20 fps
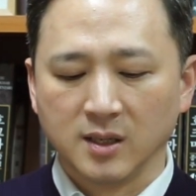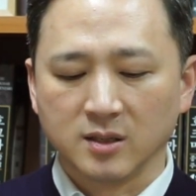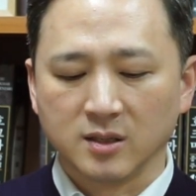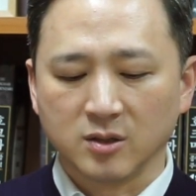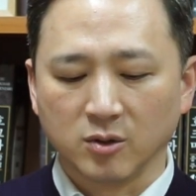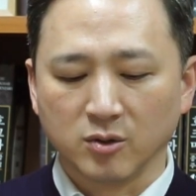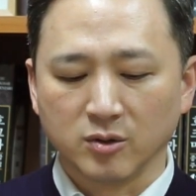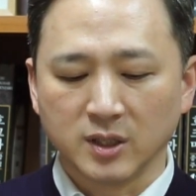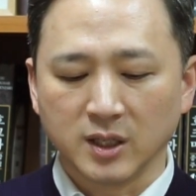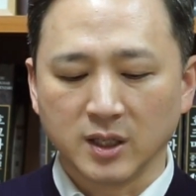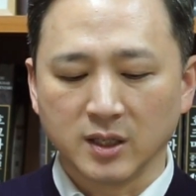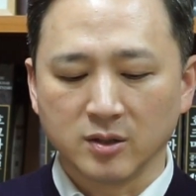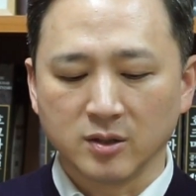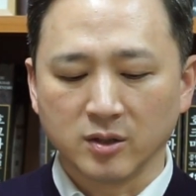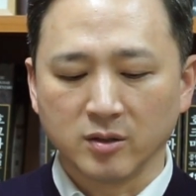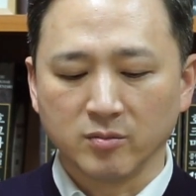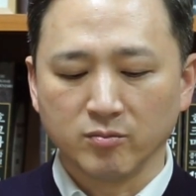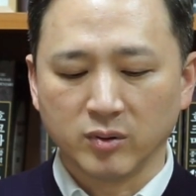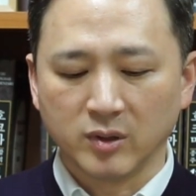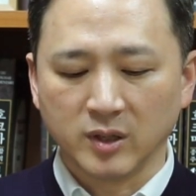
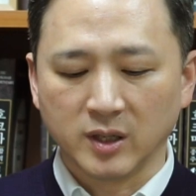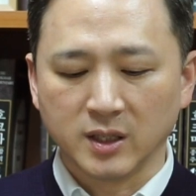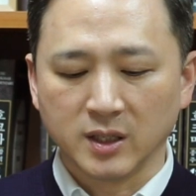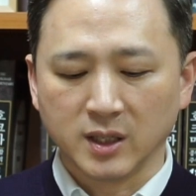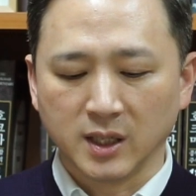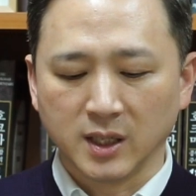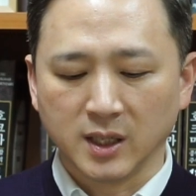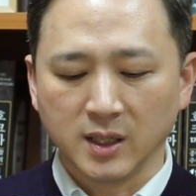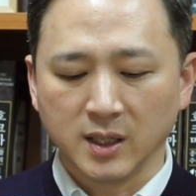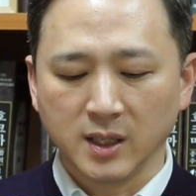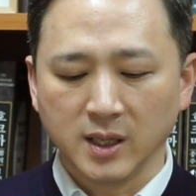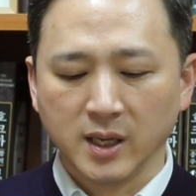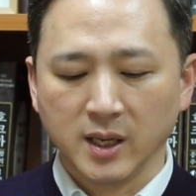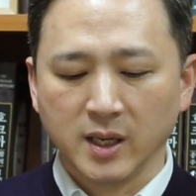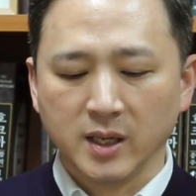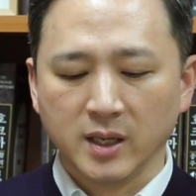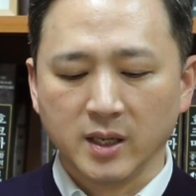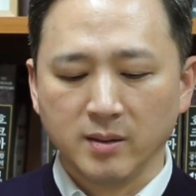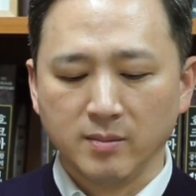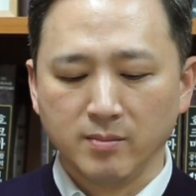정상적인 불안이란
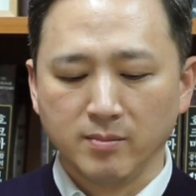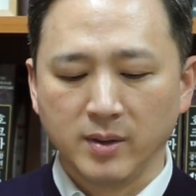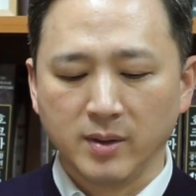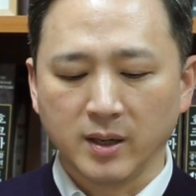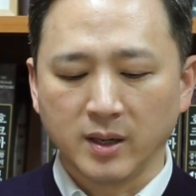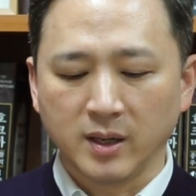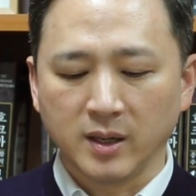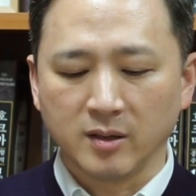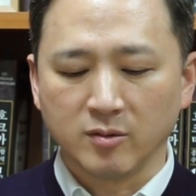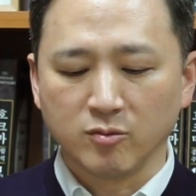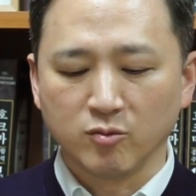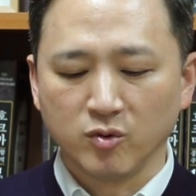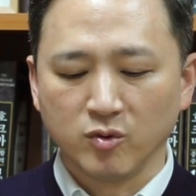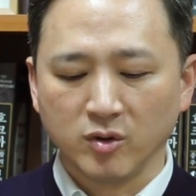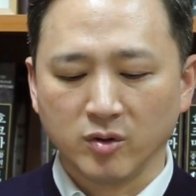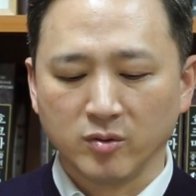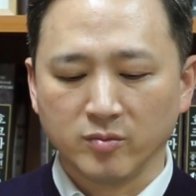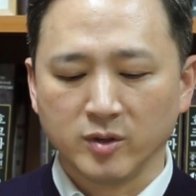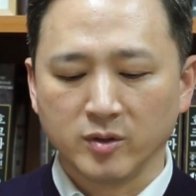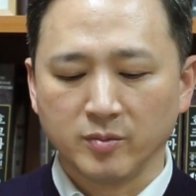임박한
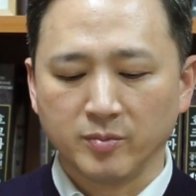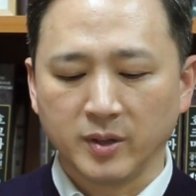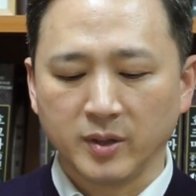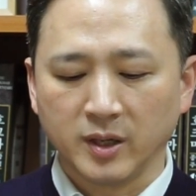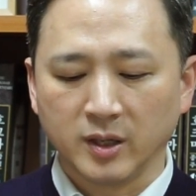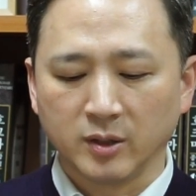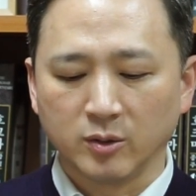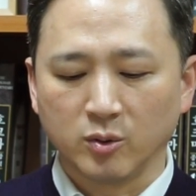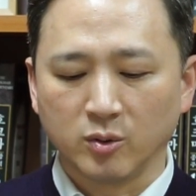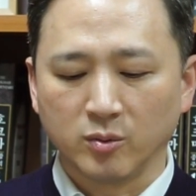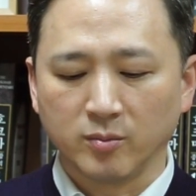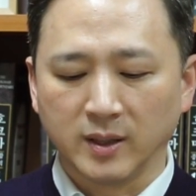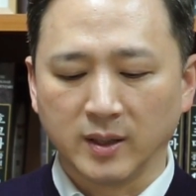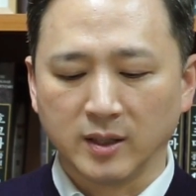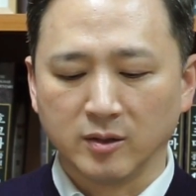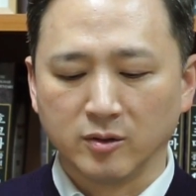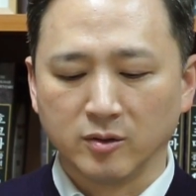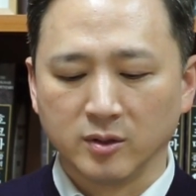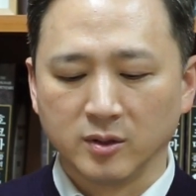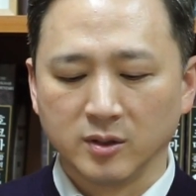위험을 피하도록
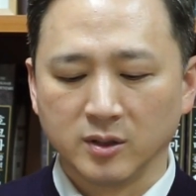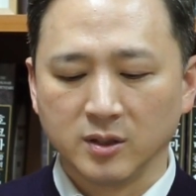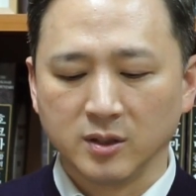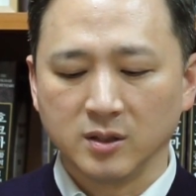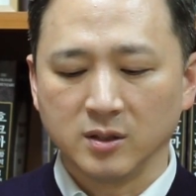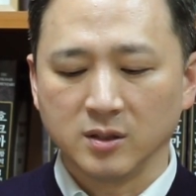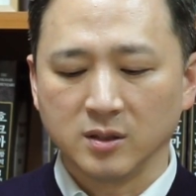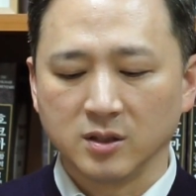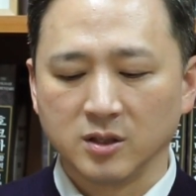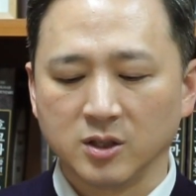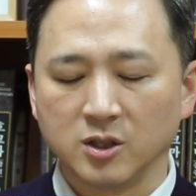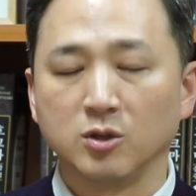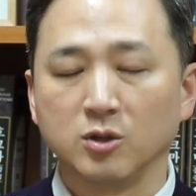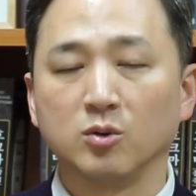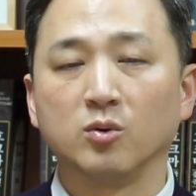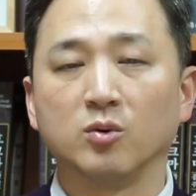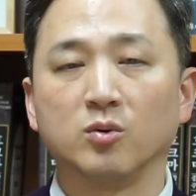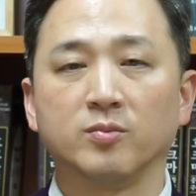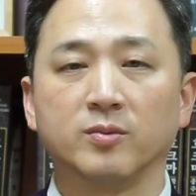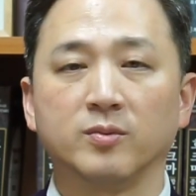만드는 신호